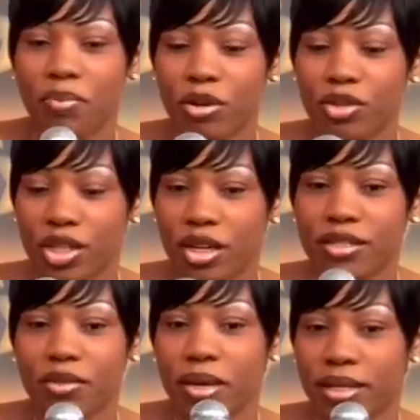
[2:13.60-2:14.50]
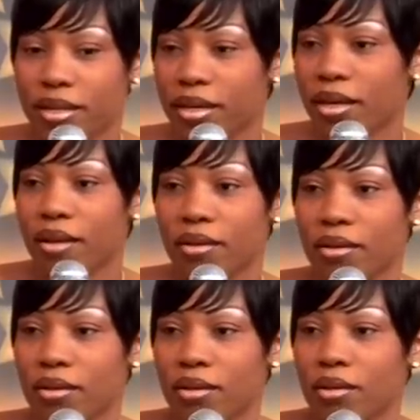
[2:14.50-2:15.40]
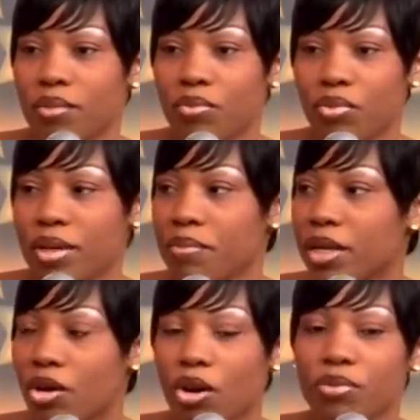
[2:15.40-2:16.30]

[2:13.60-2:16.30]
par le gel antibactérien pour les microbes,